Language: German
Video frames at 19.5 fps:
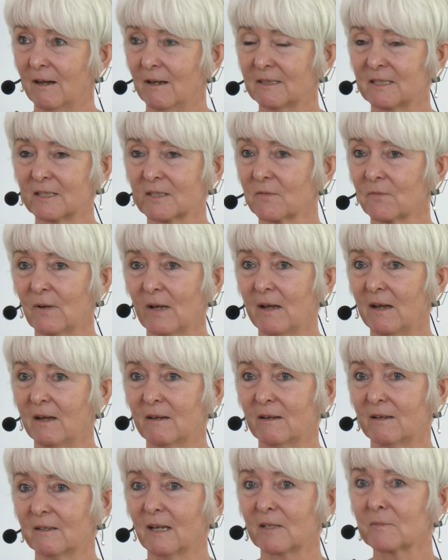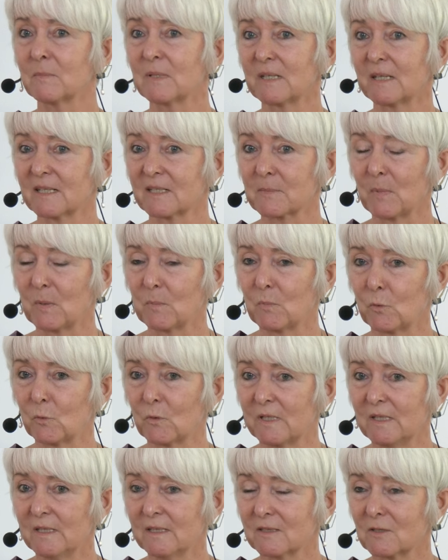das war, hat mich erstmal
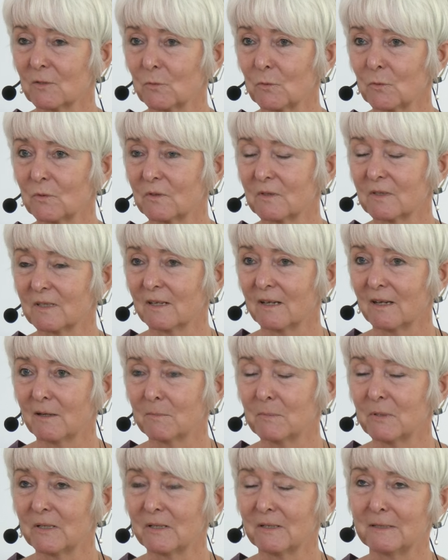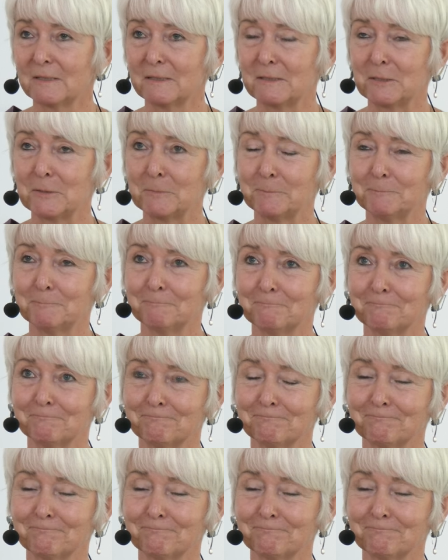blockiert. Und aber ähm,